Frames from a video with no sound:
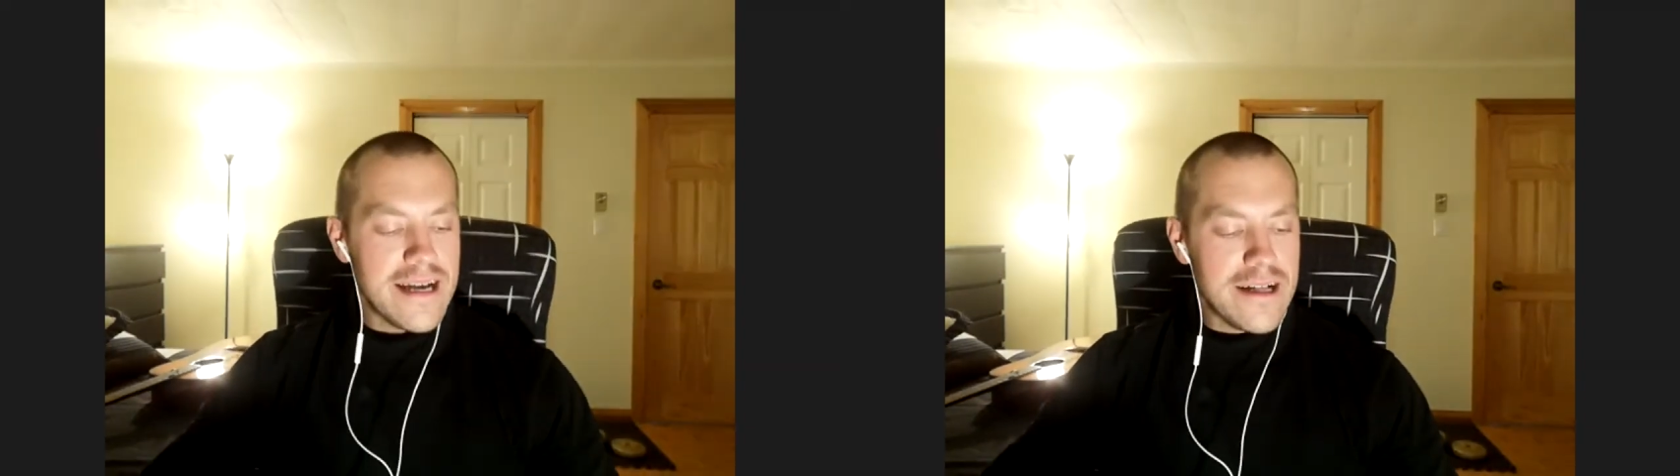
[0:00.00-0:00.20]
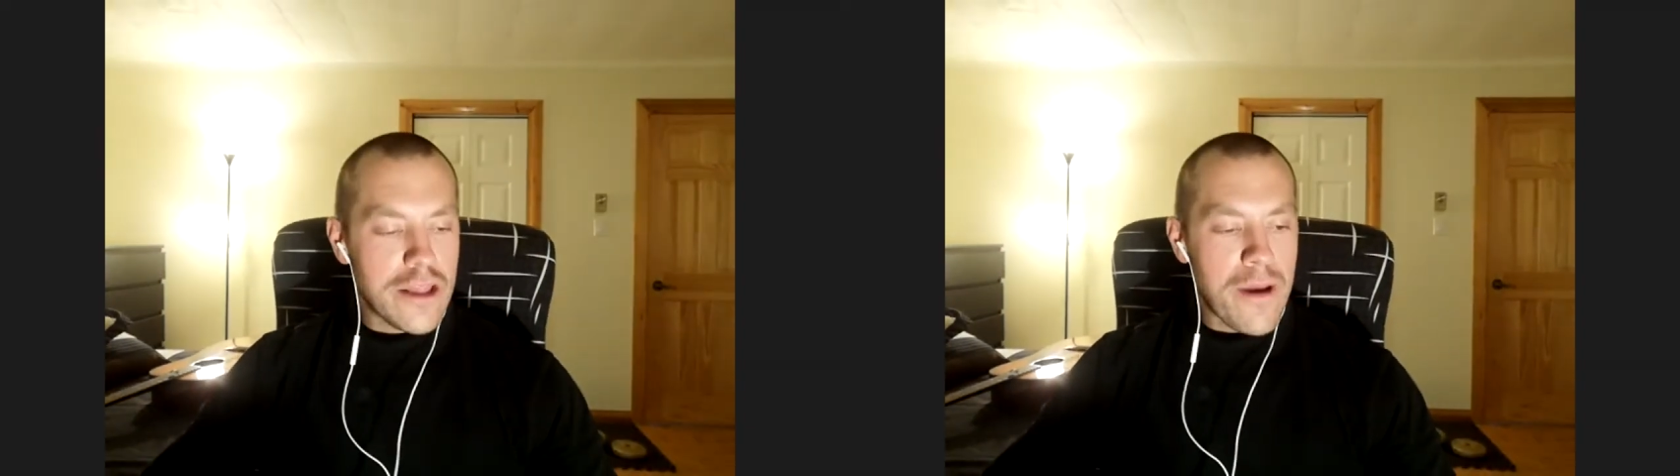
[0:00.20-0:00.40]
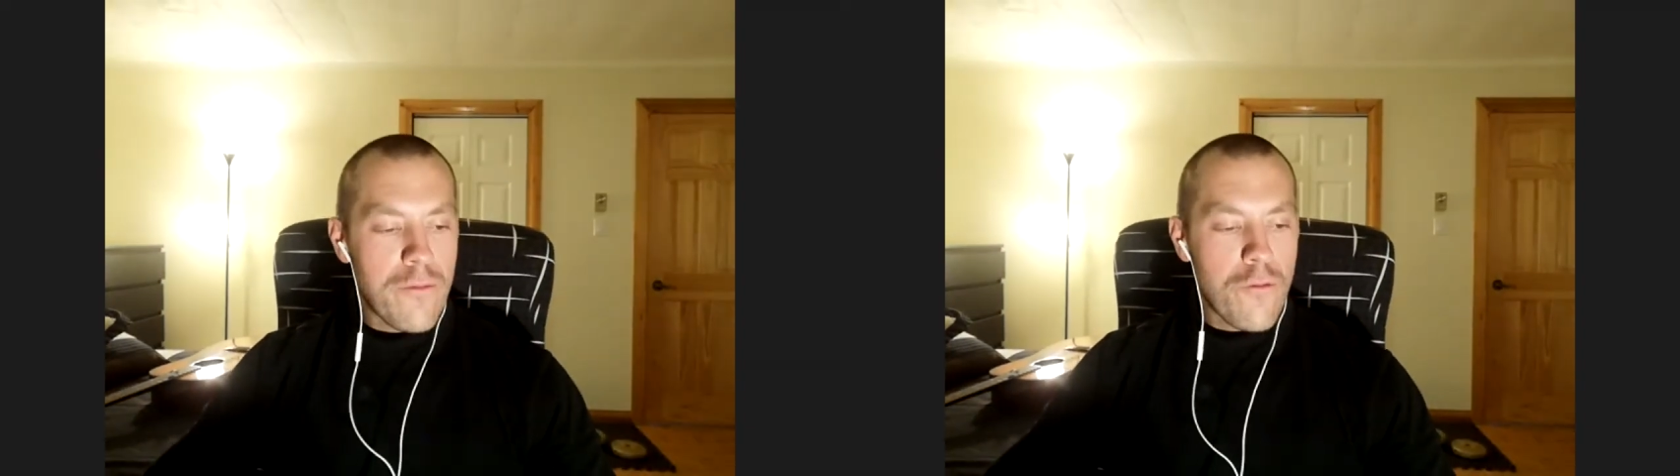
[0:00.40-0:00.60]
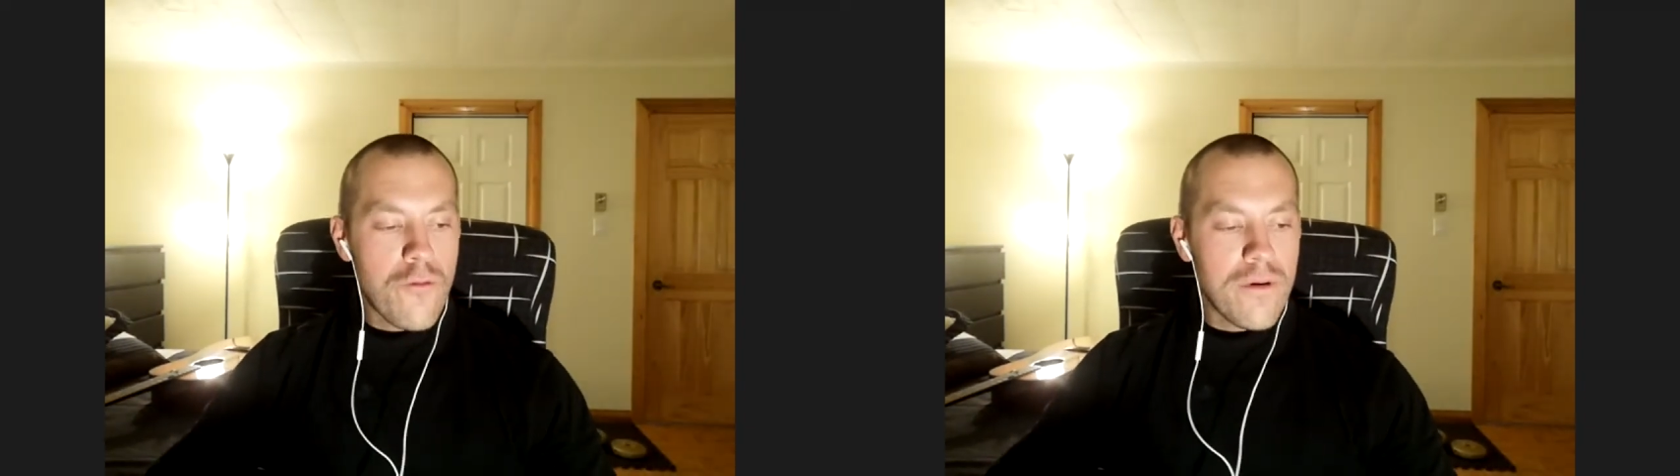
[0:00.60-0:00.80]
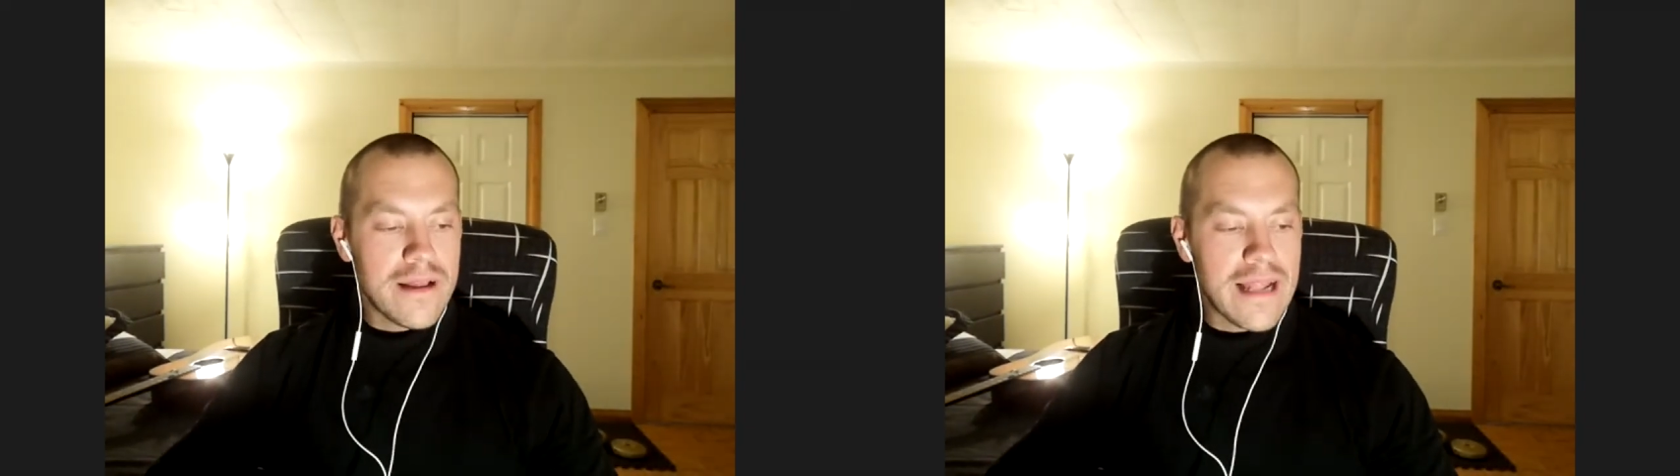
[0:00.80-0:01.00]
t'as bien
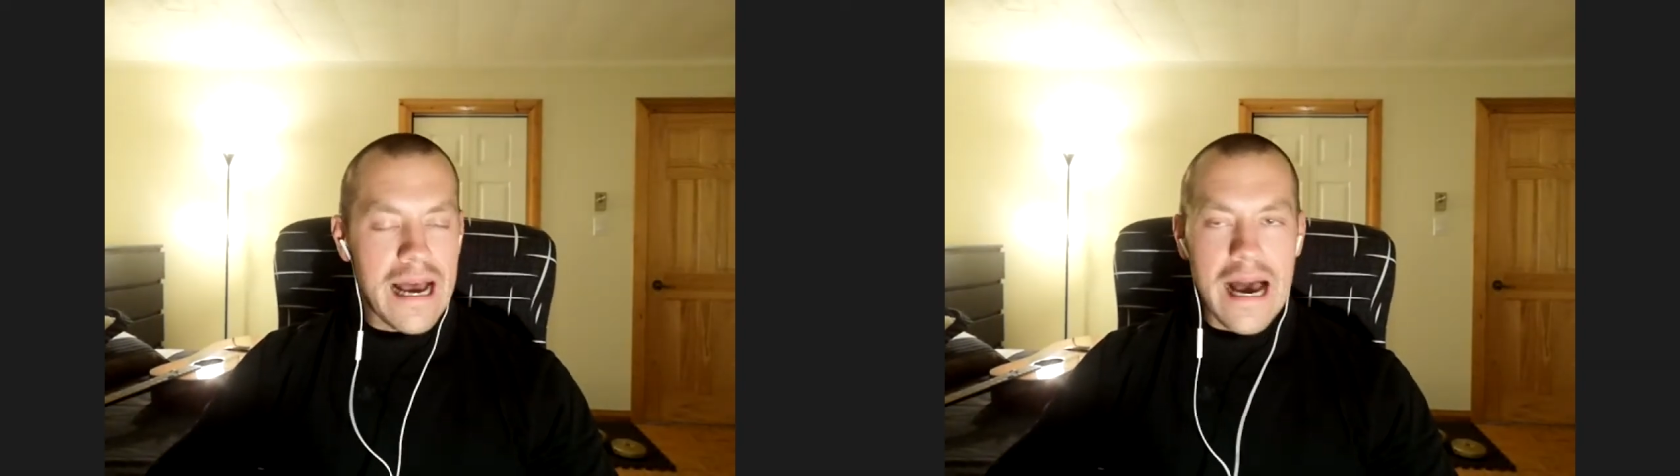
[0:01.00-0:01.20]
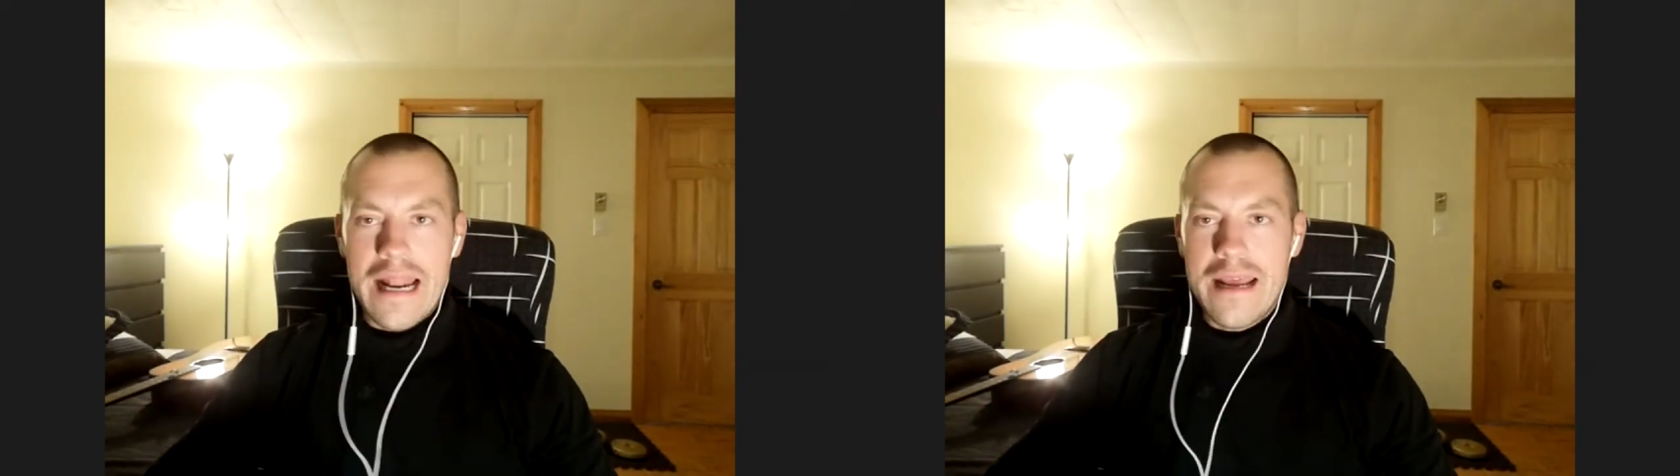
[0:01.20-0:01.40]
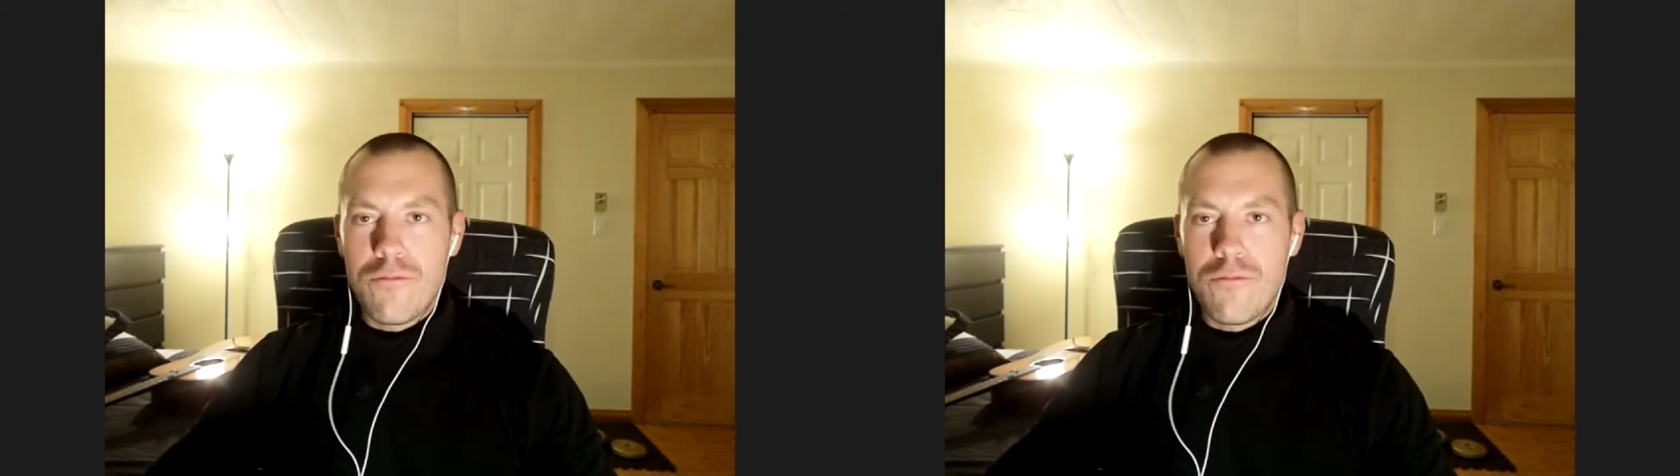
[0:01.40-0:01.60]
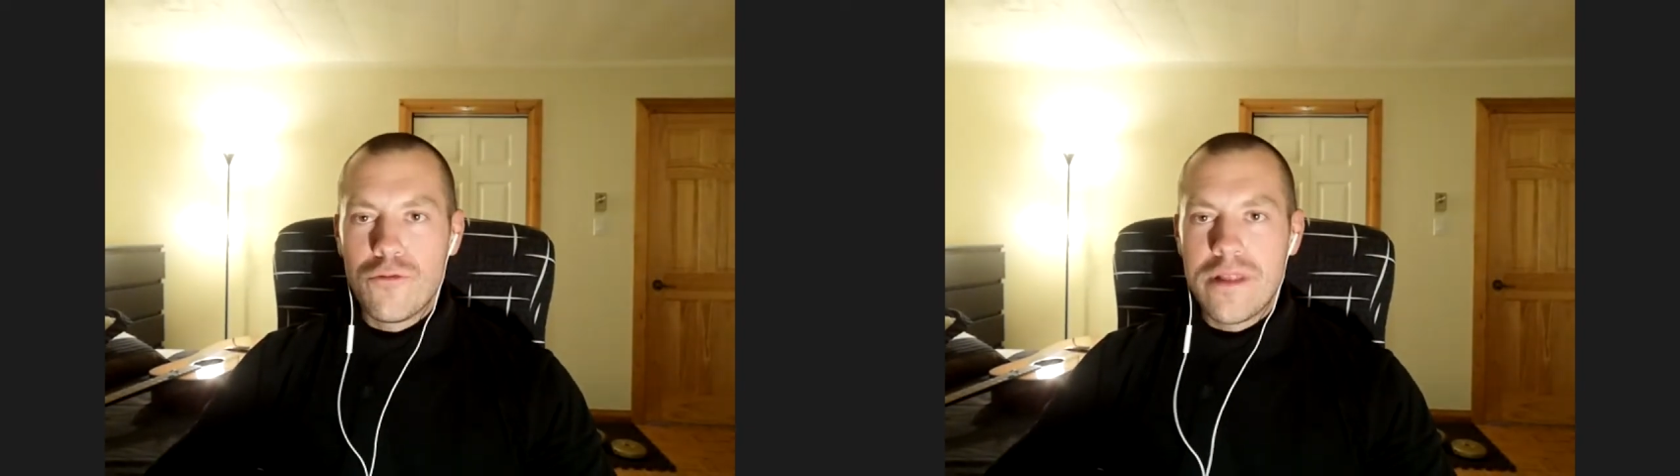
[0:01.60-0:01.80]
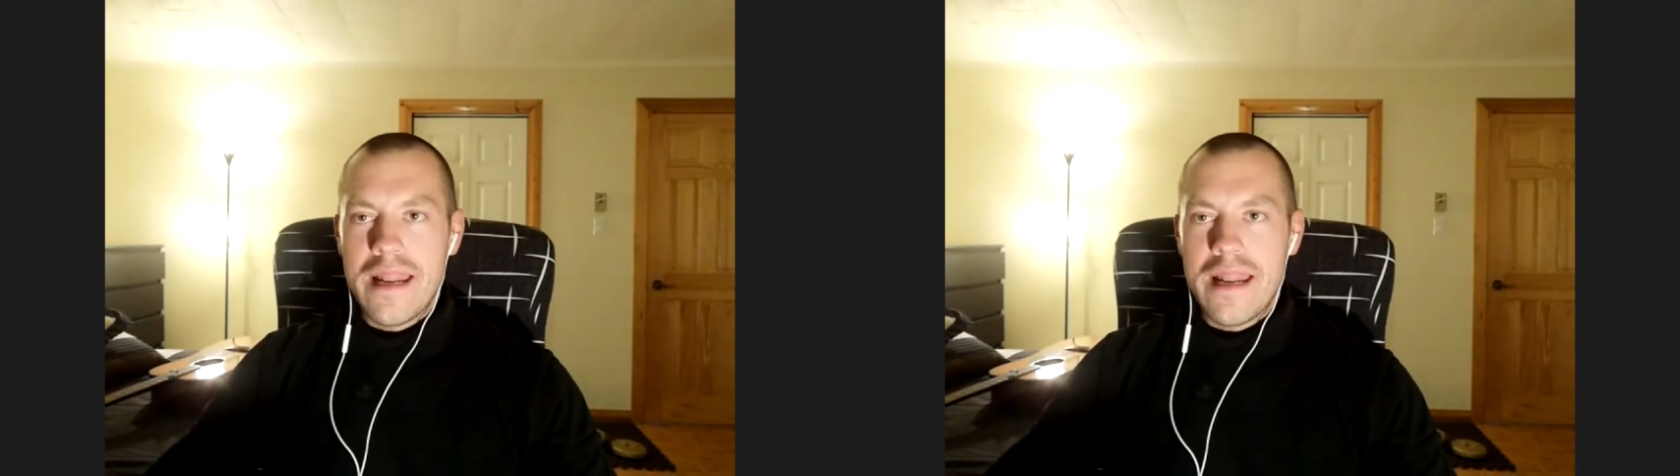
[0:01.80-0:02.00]
beau euh, en lire
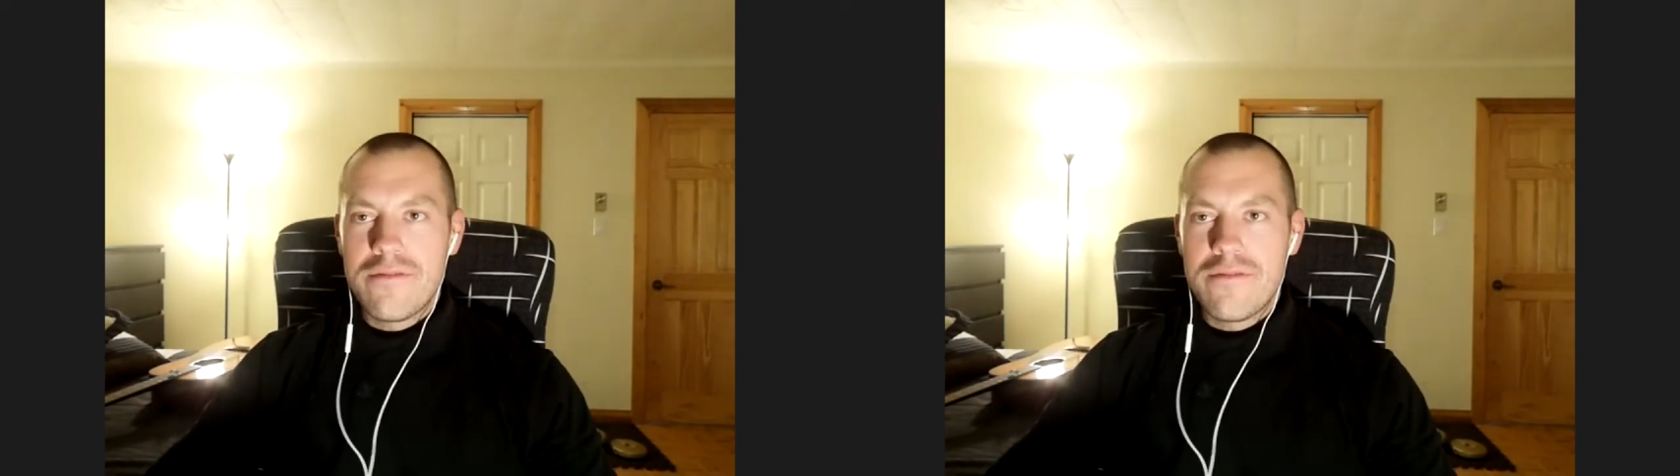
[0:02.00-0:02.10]
beaucoup des livres,